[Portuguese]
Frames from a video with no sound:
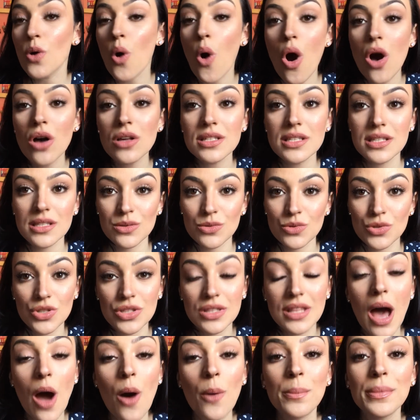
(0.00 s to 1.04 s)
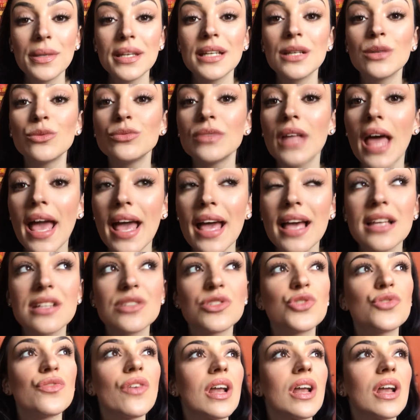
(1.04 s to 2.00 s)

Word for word: gostam de dar a opinião delas,